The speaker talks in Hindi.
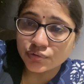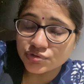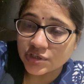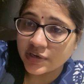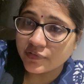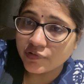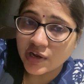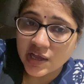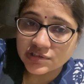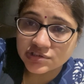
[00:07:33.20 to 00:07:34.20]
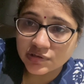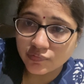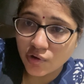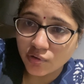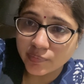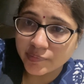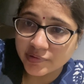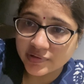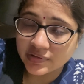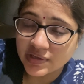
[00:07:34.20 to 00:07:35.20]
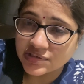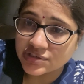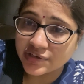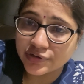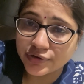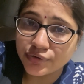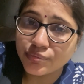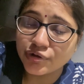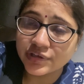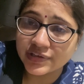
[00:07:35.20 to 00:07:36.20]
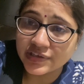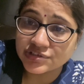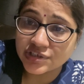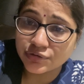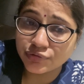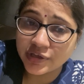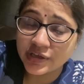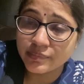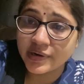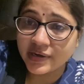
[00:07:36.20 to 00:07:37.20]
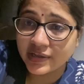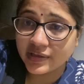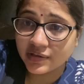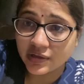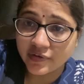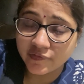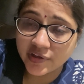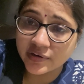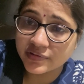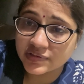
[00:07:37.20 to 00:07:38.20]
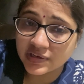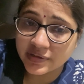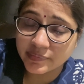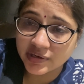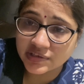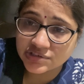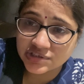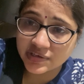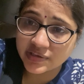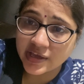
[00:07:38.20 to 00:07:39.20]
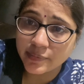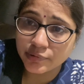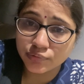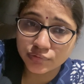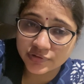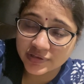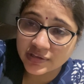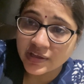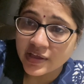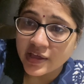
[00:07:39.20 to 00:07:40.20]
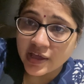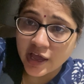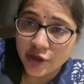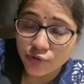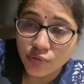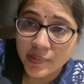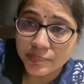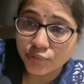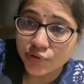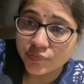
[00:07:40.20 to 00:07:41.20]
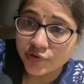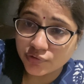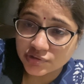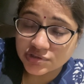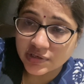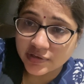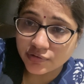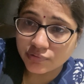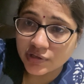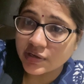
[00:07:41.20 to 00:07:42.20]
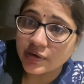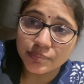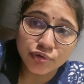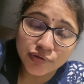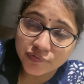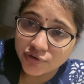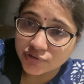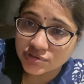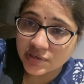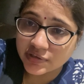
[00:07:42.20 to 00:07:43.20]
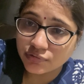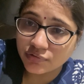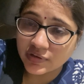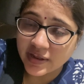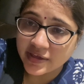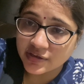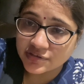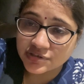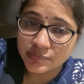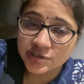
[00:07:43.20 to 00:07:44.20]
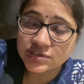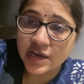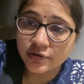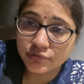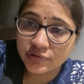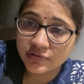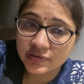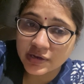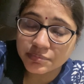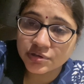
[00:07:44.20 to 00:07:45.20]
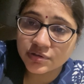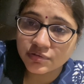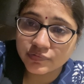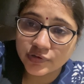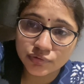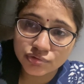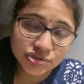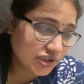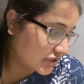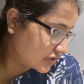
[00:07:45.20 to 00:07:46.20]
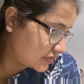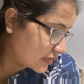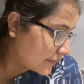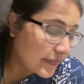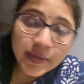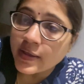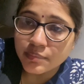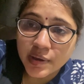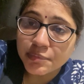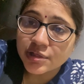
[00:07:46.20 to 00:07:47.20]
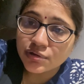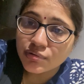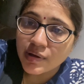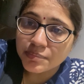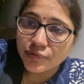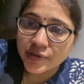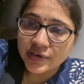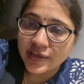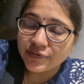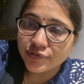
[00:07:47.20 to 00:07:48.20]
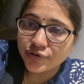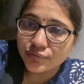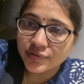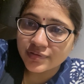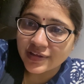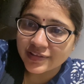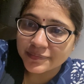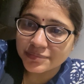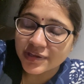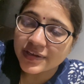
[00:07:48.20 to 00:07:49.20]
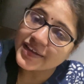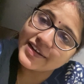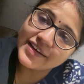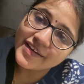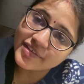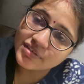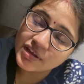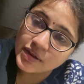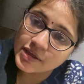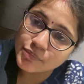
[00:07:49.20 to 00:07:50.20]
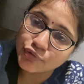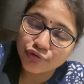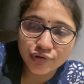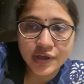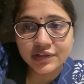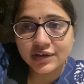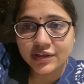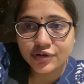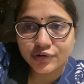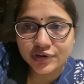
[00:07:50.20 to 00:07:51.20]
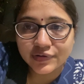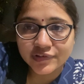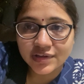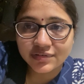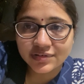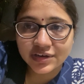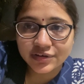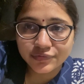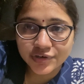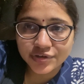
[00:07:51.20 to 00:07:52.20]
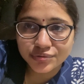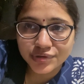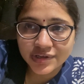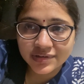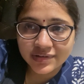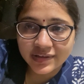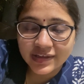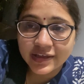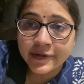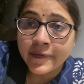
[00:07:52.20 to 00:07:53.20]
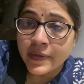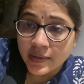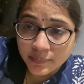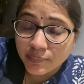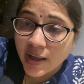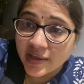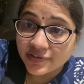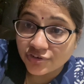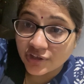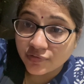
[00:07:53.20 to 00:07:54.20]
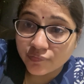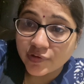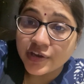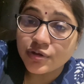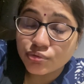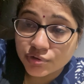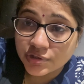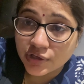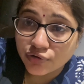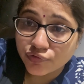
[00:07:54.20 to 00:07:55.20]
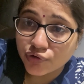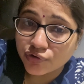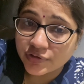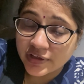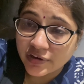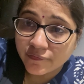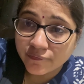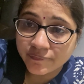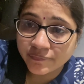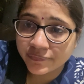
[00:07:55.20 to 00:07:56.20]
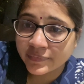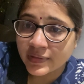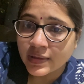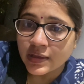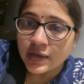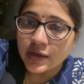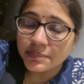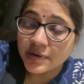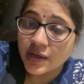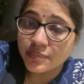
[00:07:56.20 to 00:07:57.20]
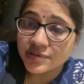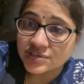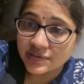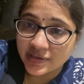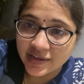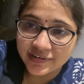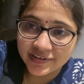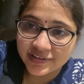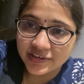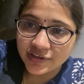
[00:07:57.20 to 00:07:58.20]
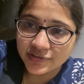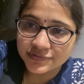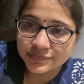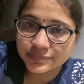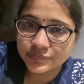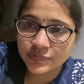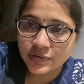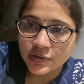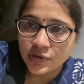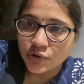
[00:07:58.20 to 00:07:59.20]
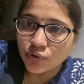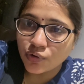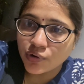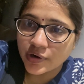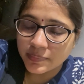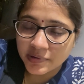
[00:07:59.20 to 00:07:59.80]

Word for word: तो चलिए फिर आज के व्लॉग में बस इतना ही शेयर कर रही हूँ बहुत ज़्यादा अच्छा तो नहीं है बट एक अवेयरनेस के लिए मैंने ये शेयर किया आप लोगों के साथ आई होप आपको ये वीडियो अच्छी लगी होगी अगर आपको ये वीडियो अच्छी लगी तो इसे लाइक कीजिए मेरे चैनल को सब्सक्राइब कीजिए इस वीडियो को शेयर कीजिए मैं मिलती हूँ आपको एक नई वीडियो के साथ तब तक के लिए हंसते रहिए मुस्कुराते रहिए और कविता उस क्रिएटिविटी को देखते रहिए बाय टेक वेरी गुड केयर ऑफ़ योर सेल्फ अपना हमेशा ध्यान रखिए और